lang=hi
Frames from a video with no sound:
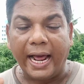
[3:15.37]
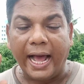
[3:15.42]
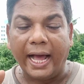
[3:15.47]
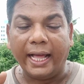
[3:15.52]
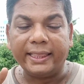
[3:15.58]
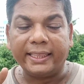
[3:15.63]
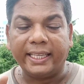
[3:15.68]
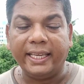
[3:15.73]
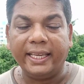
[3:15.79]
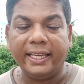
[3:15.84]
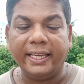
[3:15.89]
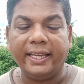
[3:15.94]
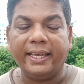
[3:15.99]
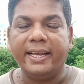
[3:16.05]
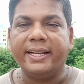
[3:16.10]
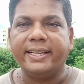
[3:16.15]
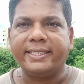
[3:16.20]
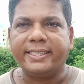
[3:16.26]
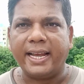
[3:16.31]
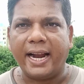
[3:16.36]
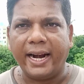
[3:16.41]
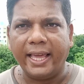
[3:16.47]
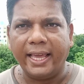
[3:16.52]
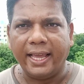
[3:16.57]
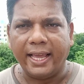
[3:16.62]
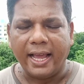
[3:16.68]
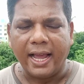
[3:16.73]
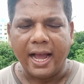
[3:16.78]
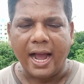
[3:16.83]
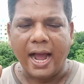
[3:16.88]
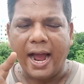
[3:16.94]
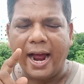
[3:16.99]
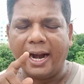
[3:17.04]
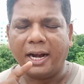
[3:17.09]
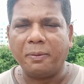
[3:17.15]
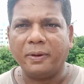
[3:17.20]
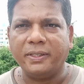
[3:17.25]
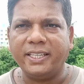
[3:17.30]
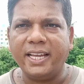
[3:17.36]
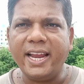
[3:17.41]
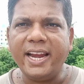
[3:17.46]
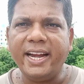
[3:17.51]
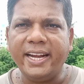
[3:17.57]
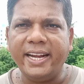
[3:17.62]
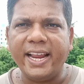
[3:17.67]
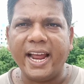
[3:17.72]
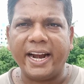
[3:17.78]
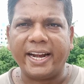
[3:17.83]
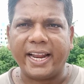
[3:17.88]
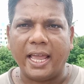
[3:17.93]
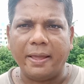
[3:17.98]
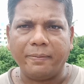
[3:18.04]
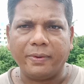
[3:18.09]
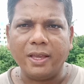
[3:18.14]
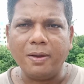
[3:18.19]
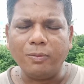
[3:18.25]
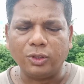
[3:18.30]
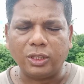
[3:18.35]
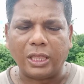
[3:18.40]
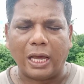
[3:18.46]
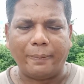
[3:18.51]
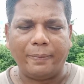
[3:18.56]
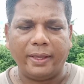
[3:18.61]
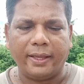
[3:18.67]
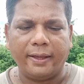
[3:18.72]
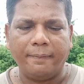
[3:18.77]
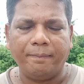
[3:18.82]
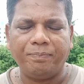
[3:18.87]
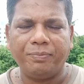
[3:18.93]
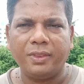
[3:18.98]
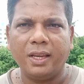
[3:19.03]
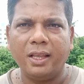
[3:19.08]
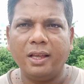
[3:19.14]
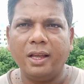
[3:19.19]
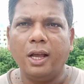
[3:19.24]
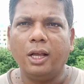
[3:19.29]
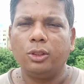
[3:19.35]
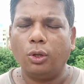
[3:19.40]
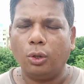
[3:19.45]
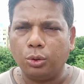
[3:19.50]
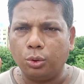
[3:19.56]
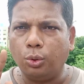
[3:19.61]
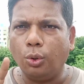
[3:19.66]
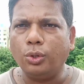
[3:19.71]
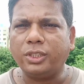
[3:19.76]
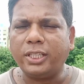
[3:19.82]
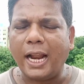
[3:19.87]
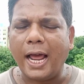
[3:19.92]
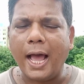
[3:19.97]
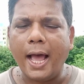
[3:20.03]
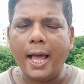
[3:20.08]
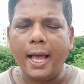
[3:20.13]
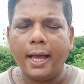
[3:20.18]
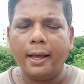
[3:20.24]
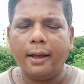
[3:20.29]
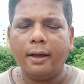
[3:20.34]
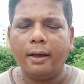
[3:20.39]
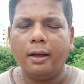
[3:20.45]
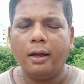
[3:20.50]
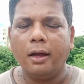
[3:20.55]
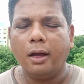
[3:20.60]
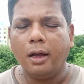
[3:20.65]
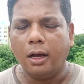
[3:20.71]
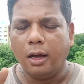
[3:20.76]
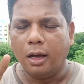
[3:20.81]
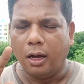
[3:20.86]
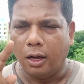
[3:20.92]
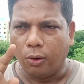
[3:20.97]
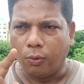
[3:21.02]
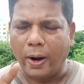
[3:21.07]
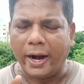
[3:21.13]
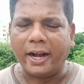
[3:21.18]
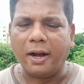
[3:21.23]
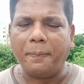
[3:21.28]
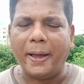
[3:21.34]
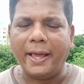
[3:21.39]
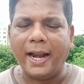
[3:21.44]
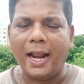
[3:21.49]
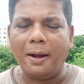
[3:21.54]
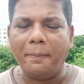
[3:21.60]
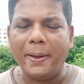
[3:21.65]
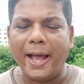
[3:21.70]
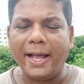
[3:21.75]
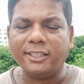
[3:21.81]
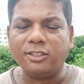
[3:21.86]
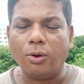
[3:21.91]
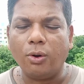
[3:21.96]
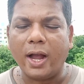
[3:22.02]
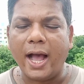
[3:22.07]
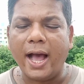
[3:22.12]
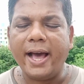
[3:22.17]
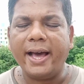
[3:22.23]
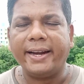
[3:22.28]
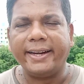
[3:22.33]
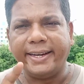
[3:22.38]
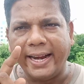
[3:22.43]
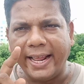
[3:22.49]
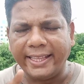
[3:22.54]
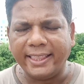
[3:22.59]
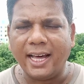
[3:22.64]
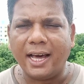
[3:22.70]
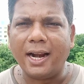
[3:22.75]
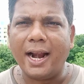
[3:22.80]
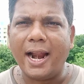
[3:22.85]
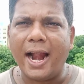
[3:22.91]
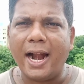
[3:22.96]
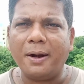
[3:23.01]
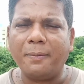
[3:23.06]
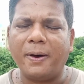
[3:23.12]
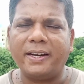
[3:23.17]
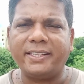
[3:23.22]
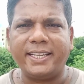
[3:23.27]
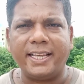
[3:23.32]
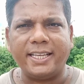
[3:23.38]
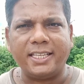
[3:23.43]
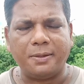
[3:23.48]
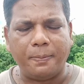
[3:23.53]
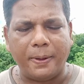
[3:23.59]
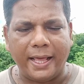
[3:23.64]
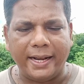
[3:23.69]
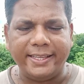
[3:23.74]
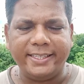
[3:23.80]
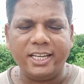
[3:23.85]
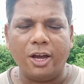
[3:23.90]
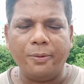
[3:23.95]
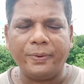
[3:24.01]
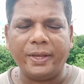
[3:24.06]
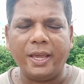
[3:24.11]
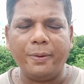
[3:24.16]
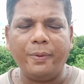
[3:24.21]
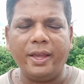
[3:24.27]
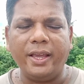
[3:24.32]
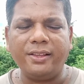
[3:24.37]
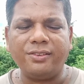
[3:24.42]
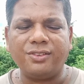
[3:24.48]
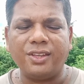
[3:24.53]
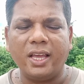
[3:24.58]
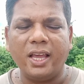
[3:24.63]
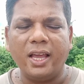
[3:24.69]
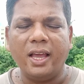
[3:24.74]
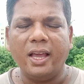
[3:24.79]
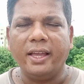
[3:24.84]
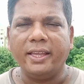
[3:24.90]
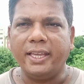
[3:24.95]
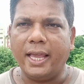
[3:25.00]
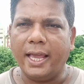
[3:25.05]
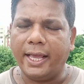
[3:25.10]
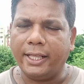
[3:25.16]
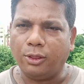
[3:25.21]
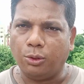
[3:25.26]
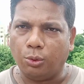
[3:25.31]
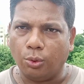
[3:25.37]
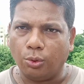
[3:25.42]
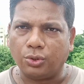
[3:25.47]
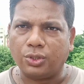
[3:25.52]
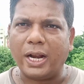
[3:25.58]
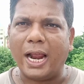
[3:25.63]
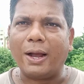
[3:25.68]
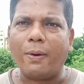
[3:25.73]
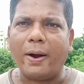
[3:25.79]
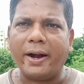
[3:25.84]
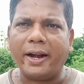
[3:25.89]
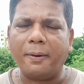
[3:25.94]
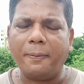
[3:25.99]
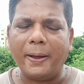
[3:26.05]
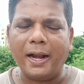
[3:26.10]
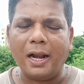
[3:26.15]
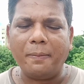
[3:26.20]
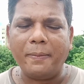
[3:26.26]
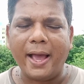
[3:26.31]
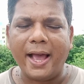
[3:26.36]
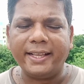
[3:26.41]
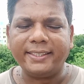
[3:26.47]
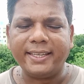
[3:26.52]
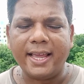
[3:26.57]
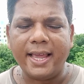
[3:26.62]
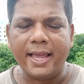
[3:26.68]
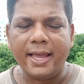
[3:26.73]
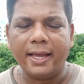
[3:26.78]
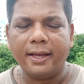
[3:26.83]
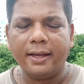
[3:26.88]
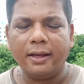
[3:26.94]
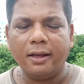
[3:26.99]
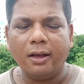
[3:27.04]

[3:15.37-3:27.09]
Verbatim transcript: रात की साढ़े आठ बजे इंडिया टाइम के मुताबिक तो दूसरा क्वार्टर फाइनल मैच होगा नेदरलैंड वर्सेस बेल्जियम के बीच ये दूसरा क्वार्टर फाइनल मैच है